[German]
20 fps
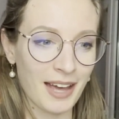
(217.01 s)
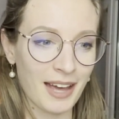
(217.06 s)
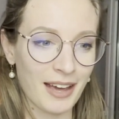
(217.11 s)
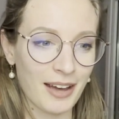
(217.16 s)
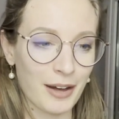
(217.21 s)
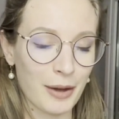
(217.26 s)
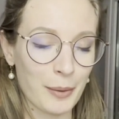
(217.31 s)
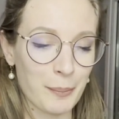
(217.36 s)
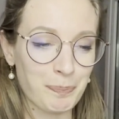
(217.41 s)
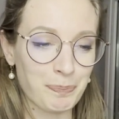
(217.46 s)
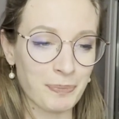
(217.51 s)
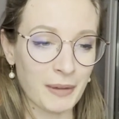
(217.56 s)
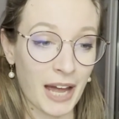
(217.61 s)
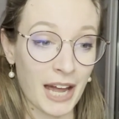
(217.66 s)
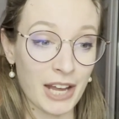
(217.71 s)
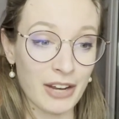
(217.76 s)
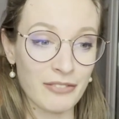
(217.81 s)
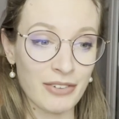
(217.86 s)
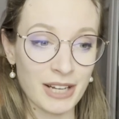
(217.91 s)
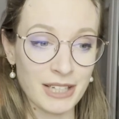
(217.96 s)
Ähm,
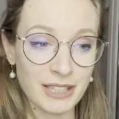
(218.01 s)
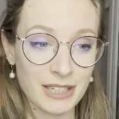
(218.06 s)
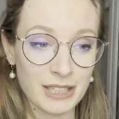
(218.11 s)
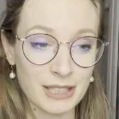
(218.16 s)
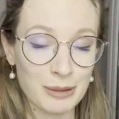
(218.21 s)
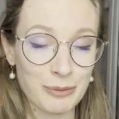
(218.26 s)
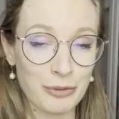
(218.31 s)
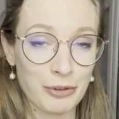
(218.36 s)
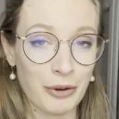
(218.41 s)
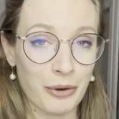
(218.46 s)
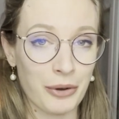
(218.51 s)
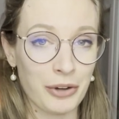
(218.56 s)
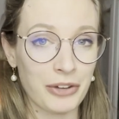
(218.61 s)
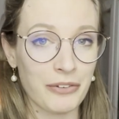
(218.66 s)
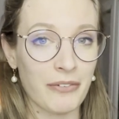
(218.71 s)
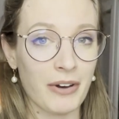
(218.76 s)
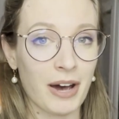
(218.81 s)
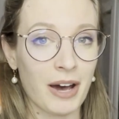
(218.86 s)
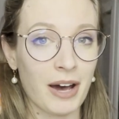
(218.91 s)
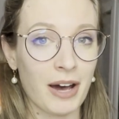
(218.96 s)
ein weiterer Tipp von
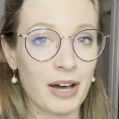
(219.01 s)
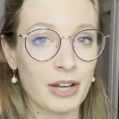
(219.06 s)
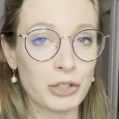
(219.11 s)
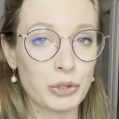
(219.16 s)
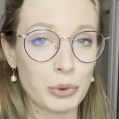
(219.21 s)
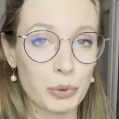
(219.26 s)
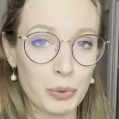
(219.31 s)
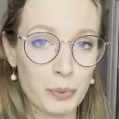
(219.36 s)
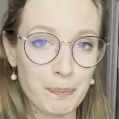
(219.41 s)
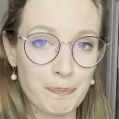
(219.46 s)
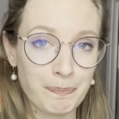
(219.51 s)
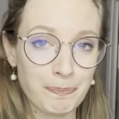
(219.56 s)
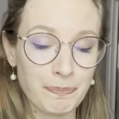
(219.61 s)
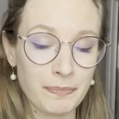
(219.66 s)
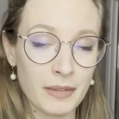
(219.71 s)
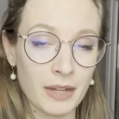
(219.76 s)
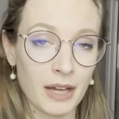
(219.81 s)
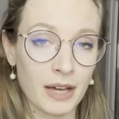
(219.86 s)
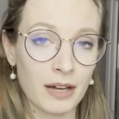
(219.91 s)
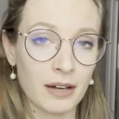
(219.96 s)
euch war Tuben
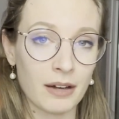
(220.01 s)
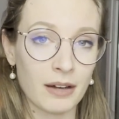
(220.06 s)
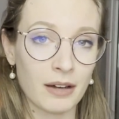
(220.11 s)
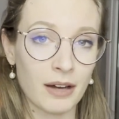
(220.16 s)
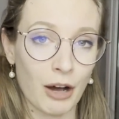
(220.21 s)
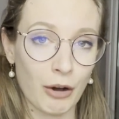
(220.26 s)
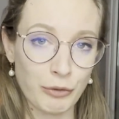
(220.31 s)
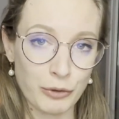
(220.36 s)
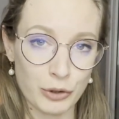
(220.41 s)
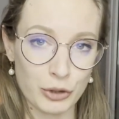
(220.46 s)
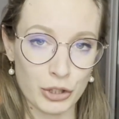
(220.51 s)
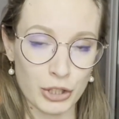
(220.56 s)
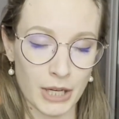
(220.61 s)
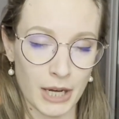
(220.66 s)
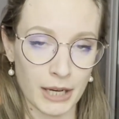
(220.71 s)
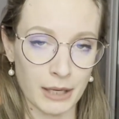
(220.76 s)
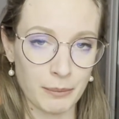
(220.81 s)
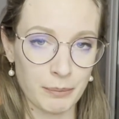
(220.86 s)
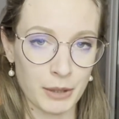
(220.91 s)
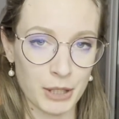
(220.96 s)
äh,
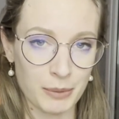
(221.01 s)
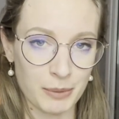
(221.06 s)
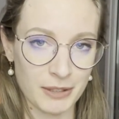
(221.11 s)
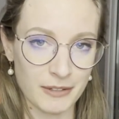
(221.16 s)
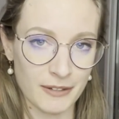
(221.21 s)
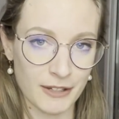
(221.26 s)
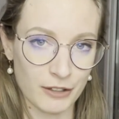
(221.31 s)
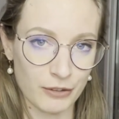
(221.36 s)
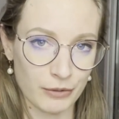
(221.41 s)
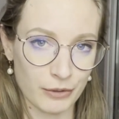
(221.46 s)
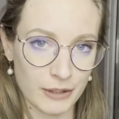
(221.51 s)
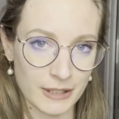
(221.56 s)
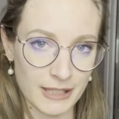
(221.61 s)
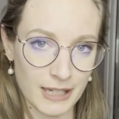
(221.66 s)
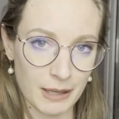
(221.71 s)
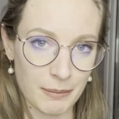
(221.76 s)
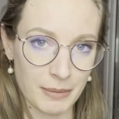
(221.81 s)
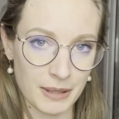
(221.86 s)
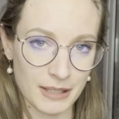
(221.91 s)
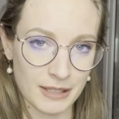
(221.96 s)
aufzuschneiden, beispielsweise von
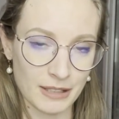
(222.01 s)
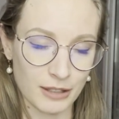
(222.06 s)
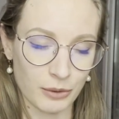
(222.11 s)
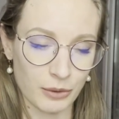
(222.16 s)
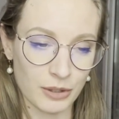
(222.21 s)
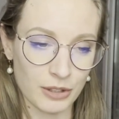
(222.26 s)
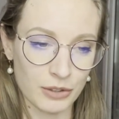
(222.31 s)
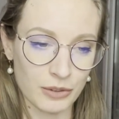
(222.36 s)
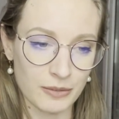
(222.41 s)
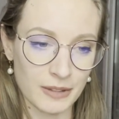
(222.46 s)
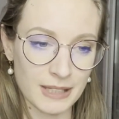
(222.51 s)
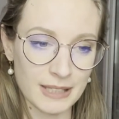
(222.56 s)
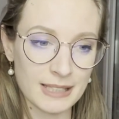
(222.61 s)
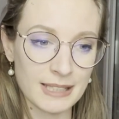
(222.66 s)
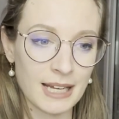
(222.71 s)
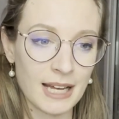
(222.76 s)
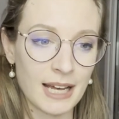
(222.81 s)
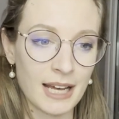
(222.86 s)
Zahnpasta oder sowas.